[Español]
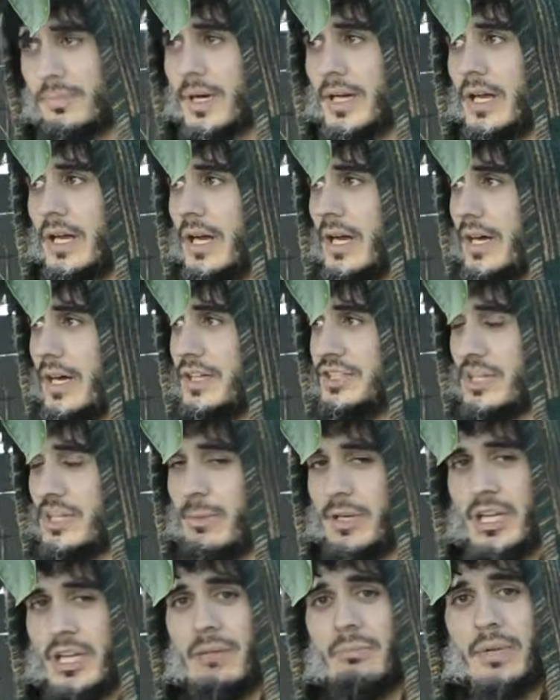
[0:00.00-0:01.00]
para que ya me
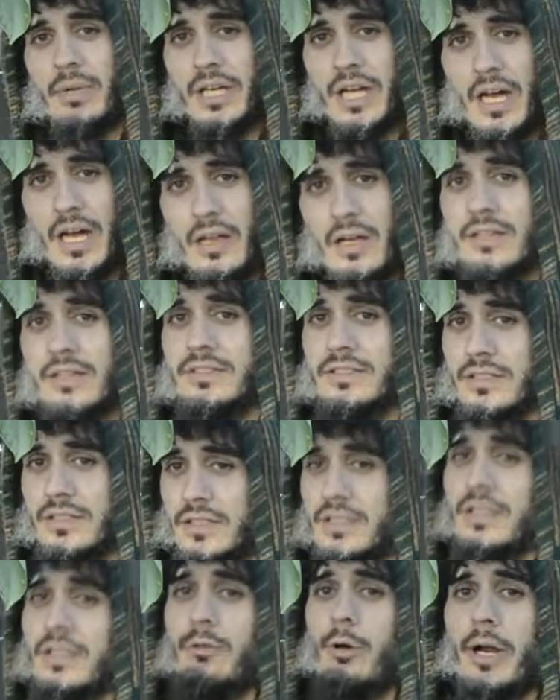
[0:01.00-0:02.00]
queden peladas
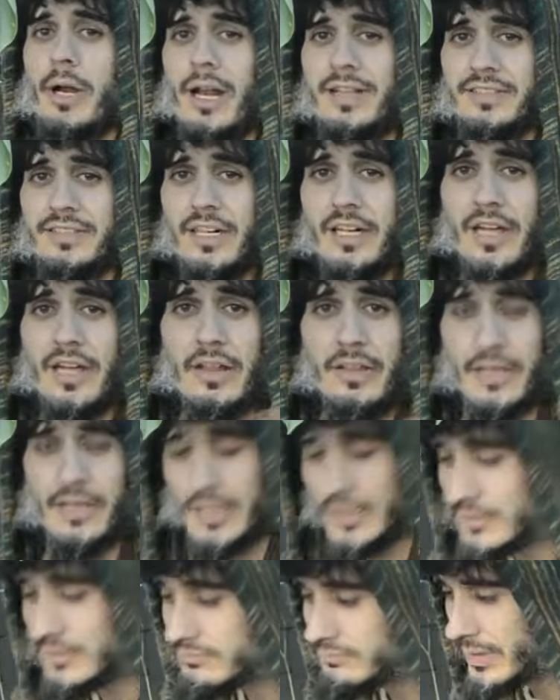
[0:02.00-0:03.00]
y guardarlas en la
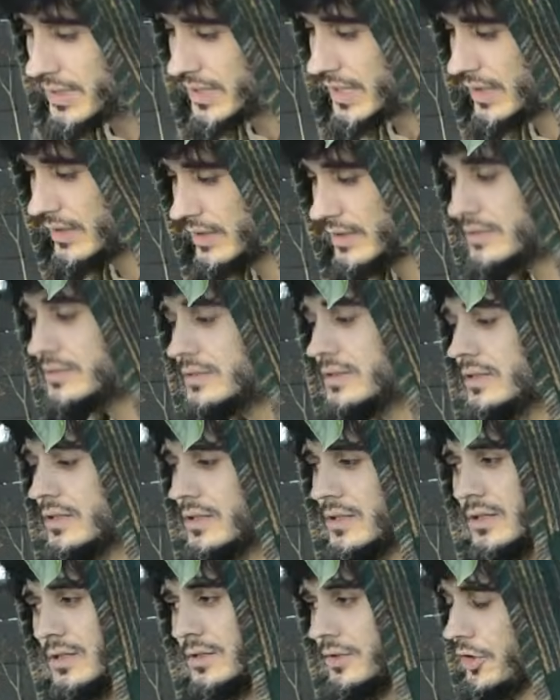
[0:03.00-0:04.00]
heladera peladas
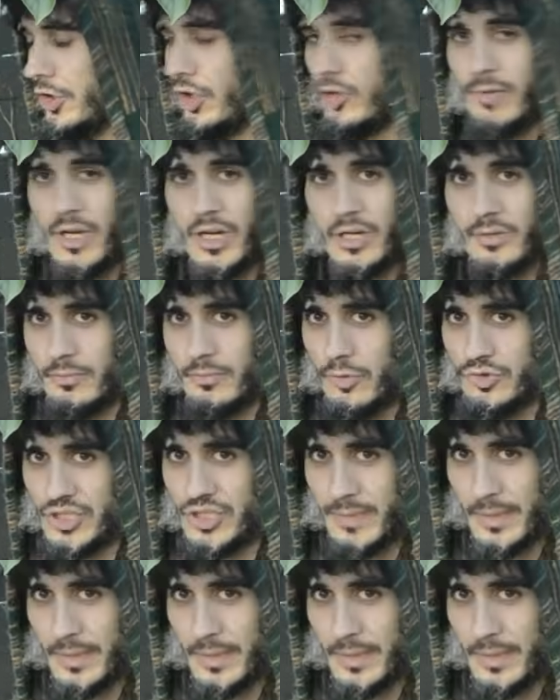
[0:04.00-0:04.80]
y comer mucha